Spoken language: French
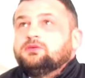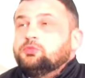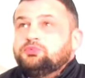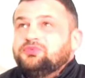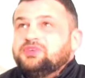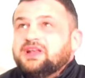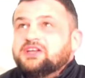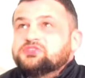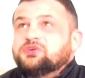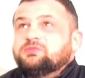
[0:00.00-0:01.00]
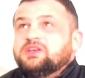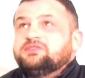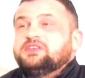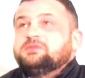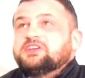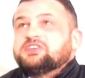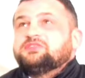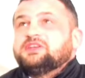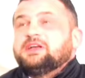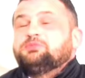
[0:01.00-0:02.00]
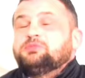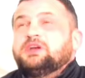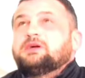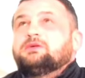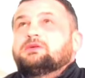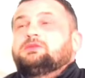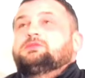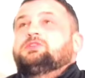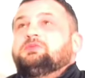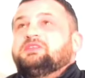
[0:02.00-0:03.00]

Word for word: le plus vilain jour de ma vie, bah, j'ai fait la plus belle rencontre